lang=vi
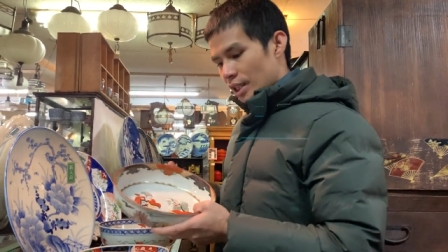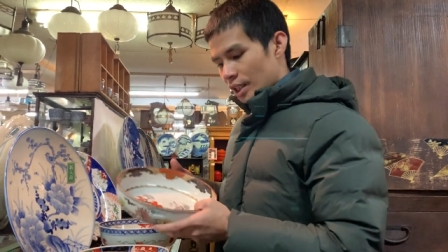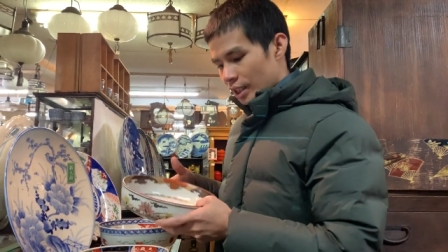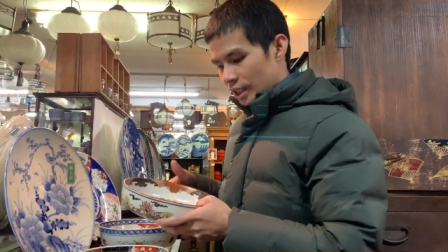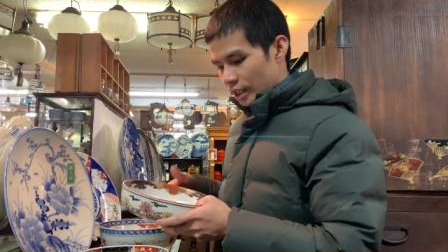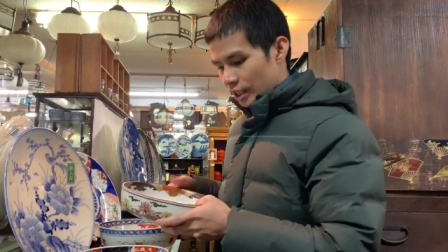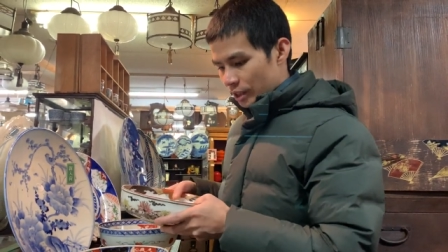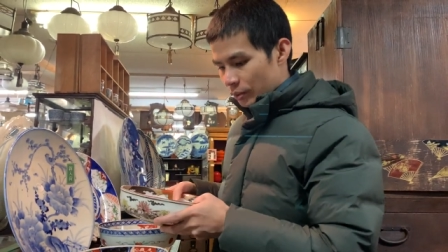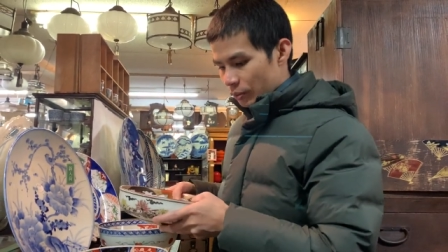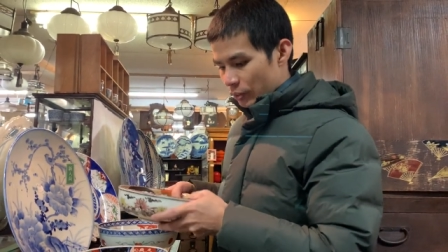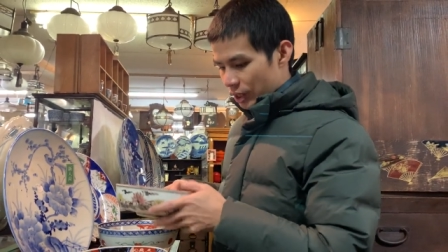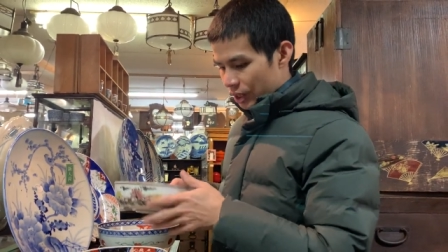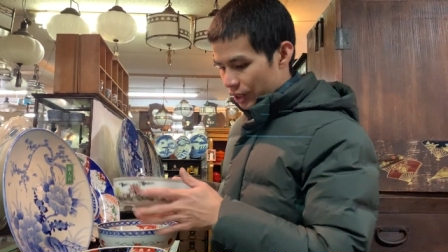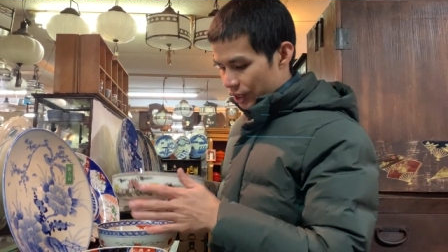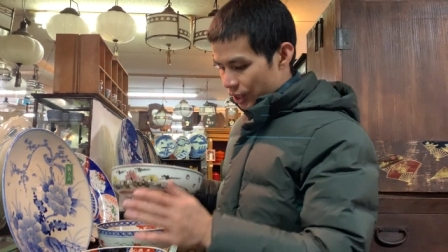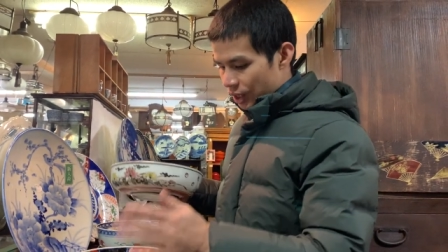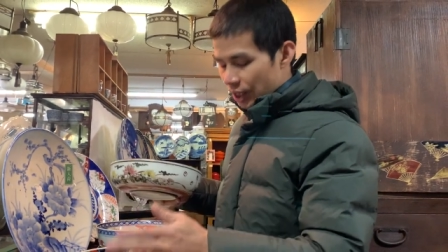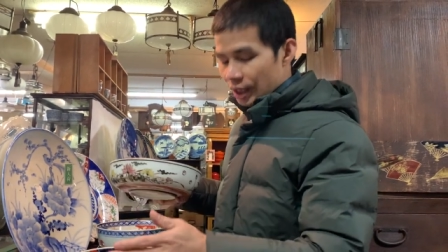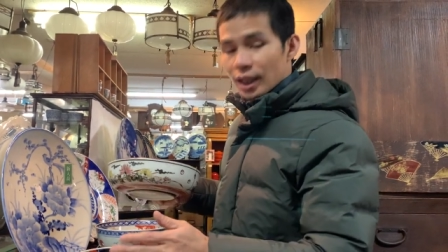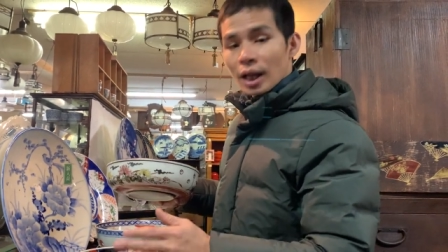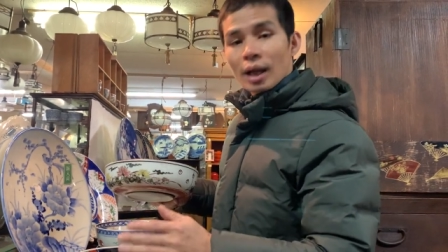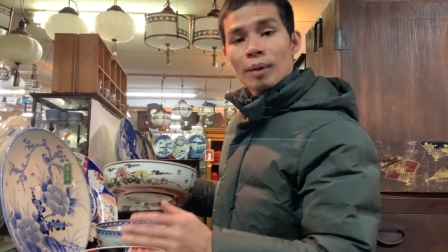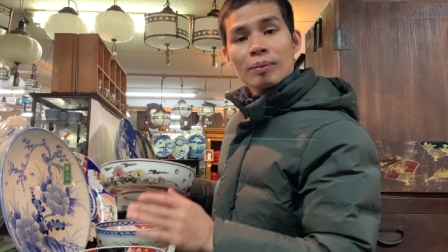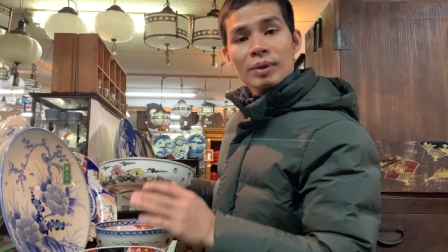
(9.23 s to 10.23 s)
Thế mình
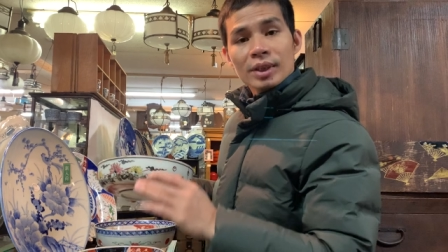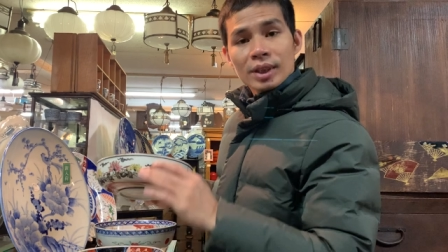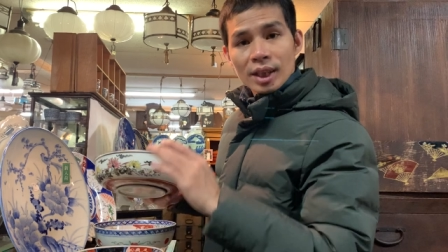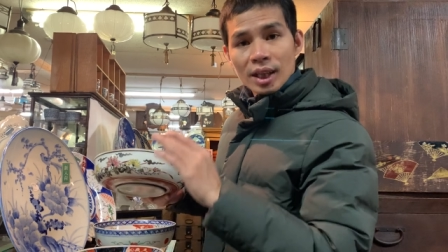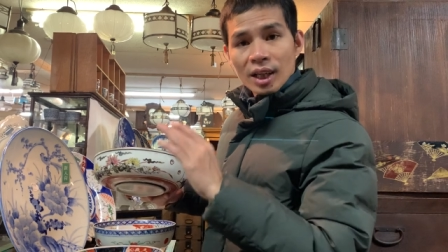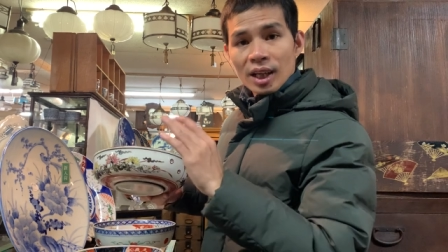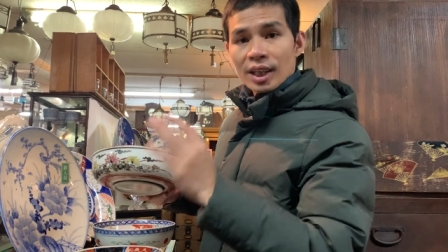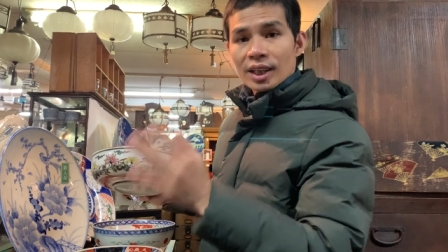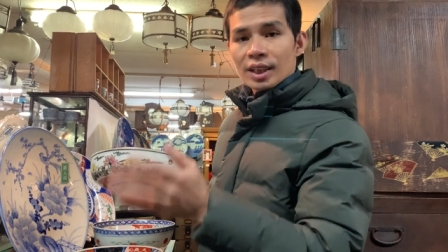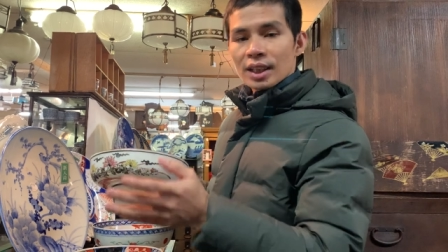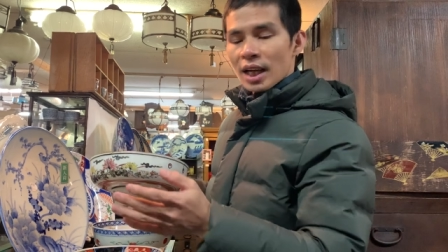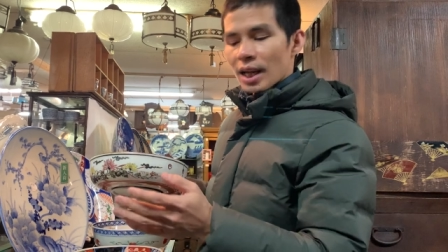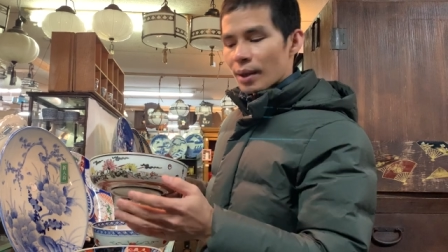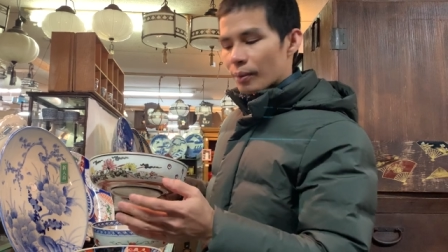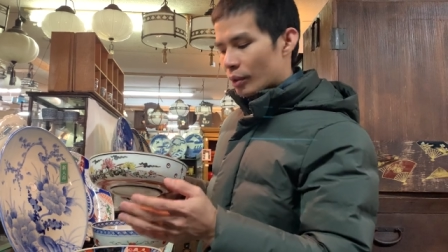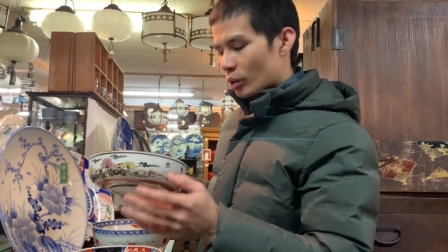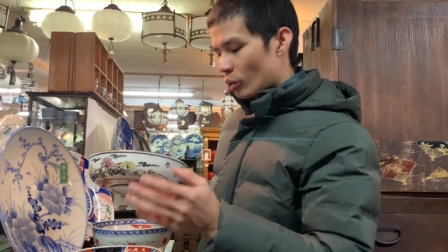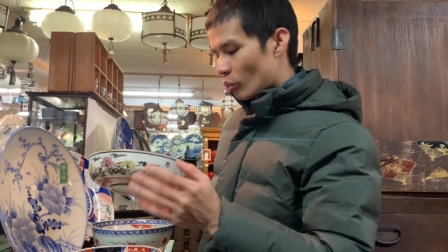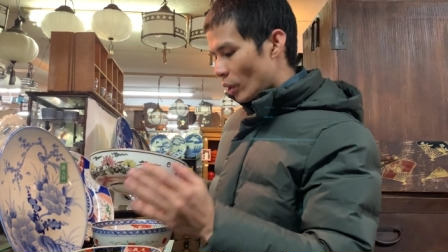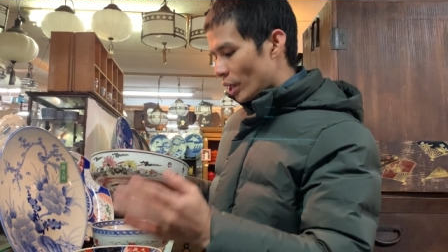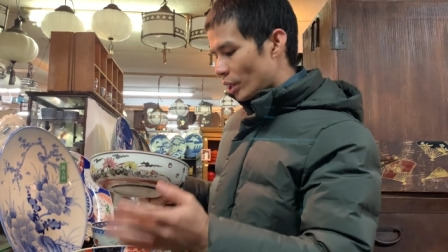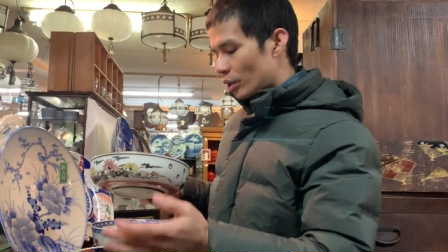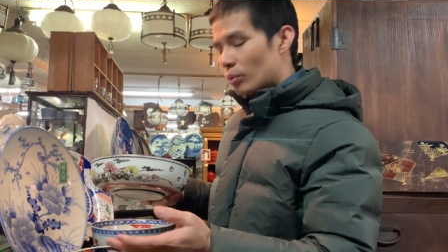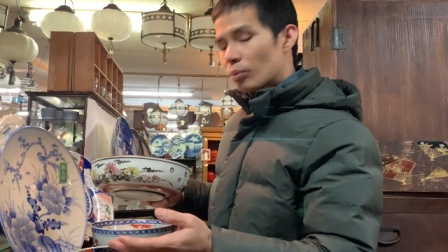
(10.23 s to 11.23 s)
tiện tại mình sẽ lấy ra mình
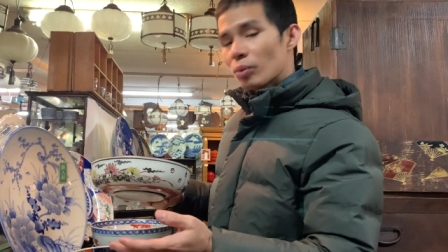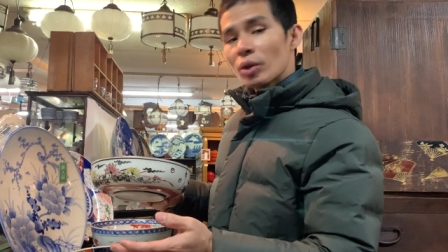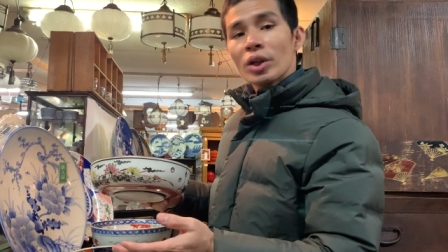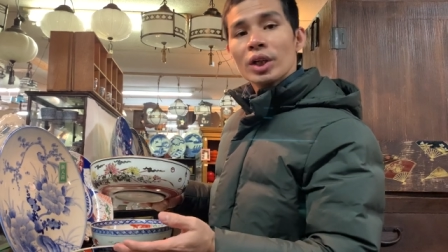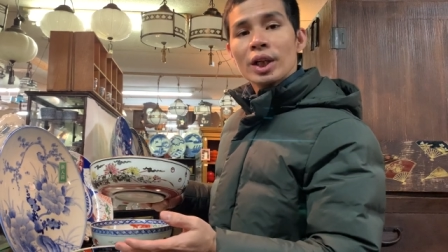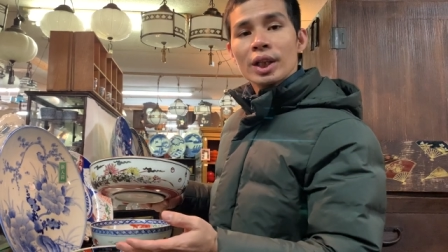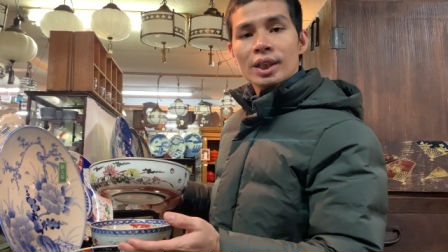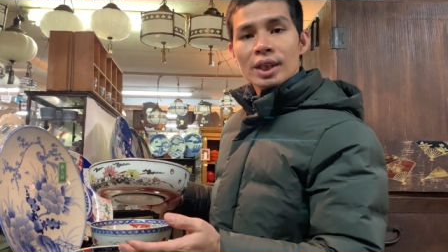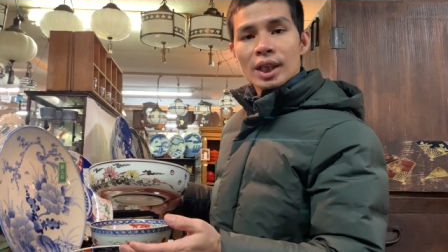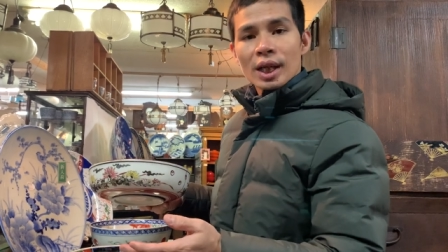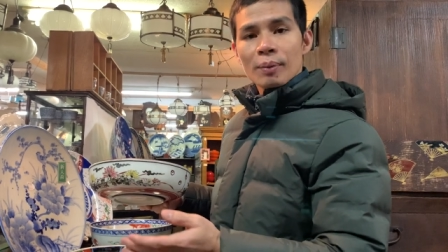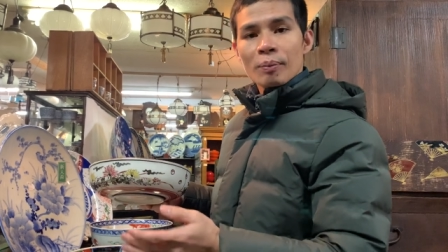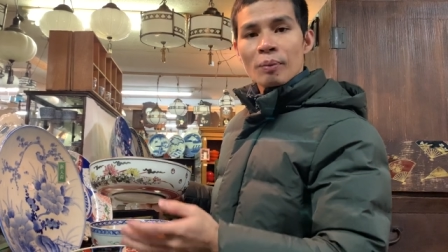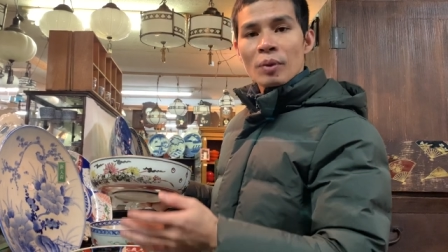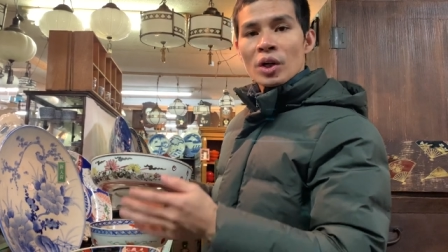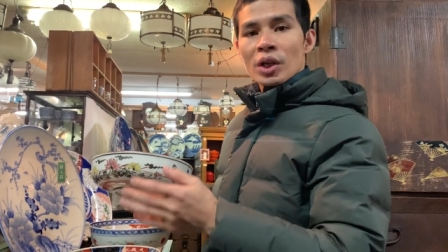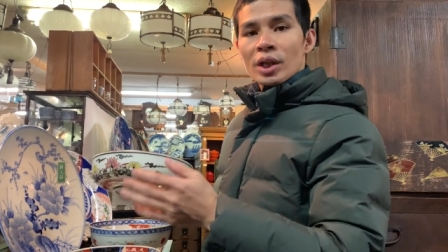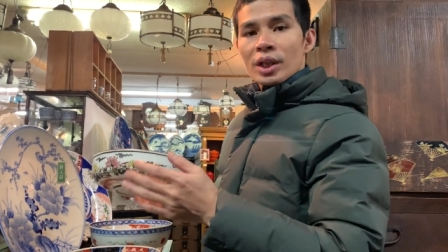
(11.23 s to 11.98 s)
quay cho mọi người xem